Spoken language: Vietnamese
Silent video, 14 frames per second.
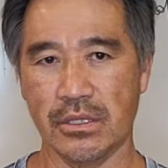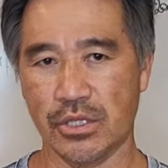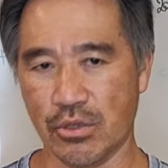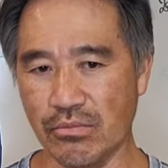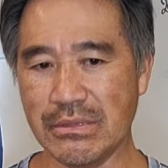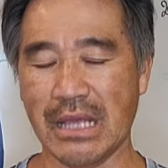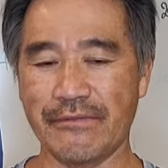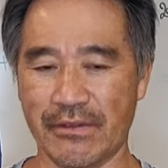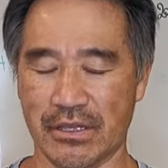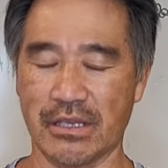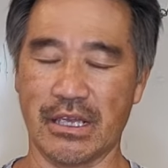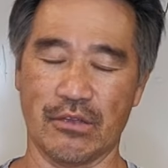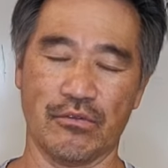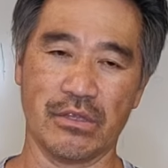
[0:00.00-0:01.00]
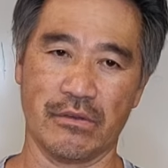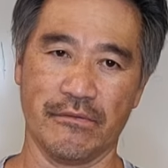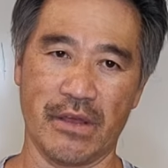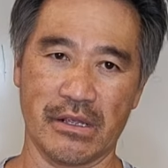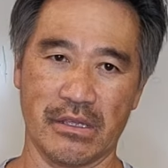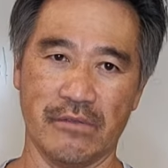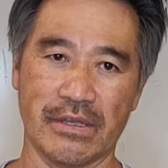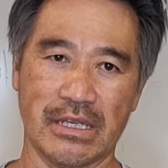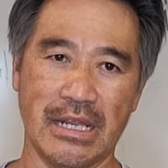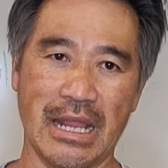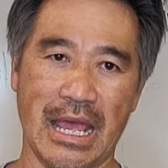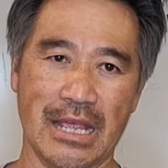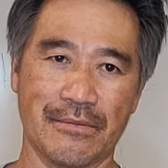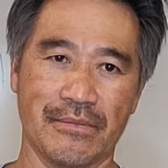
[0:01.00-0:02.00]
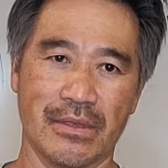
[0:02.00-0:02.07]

chúng ta qua thời kỳ của Đức Phật Di Lạc